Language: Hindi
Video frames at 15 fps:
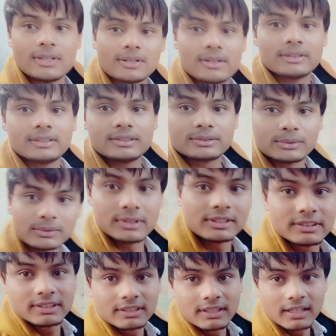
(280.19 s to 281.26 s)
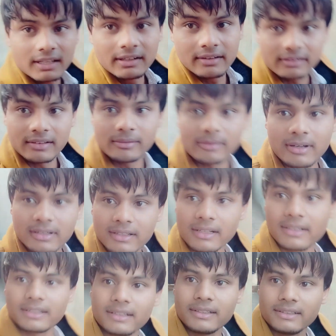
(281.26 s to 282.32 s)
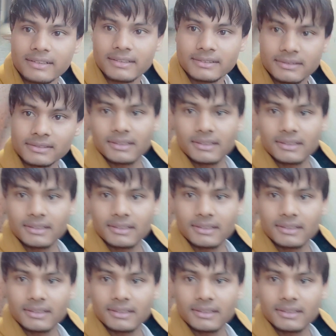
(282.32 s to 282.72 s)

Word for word: और ये छोटी सी गैलरी है हमारे घर के लिए